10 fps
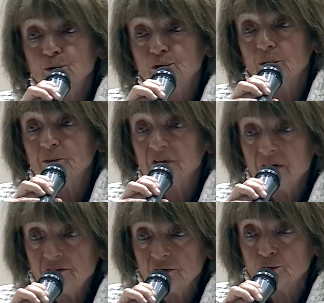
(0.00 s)
sommes
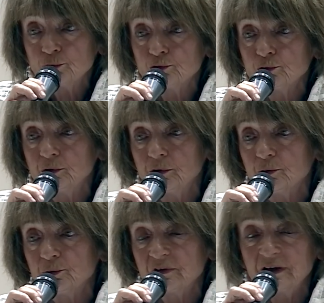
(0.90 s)
500 sociologues
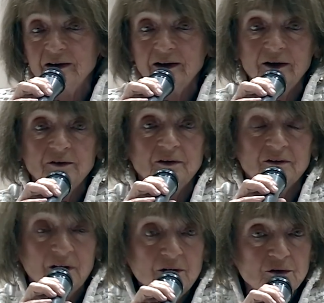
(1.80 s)
au CNRS et
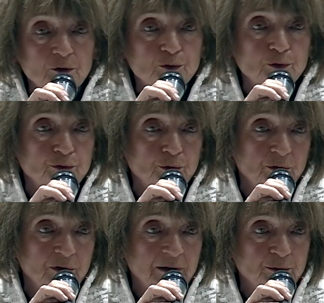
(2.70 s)
500
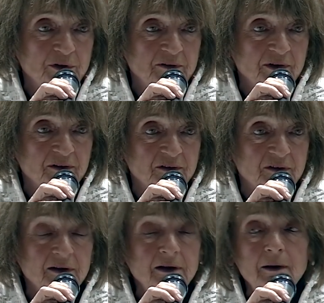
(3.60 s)
sociologues à
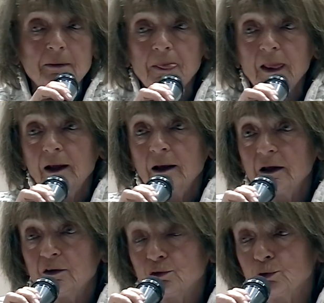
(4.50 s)
l'université.
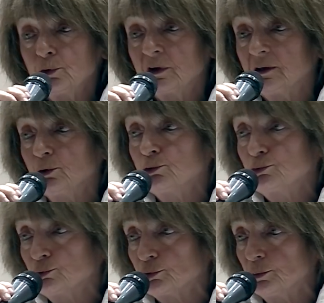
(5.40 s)
Et ceux qui,
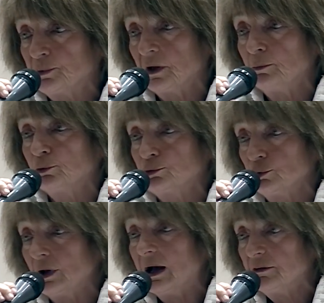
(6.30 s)
autour de Pierre
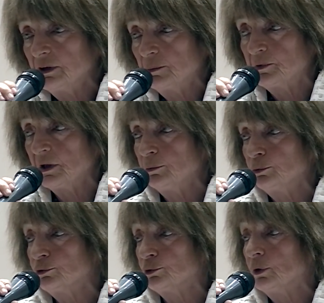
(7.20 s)
Bourdieu, avec Pierre
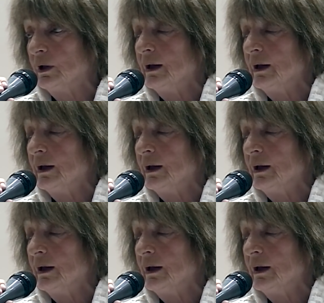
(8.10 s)
Bourdieu,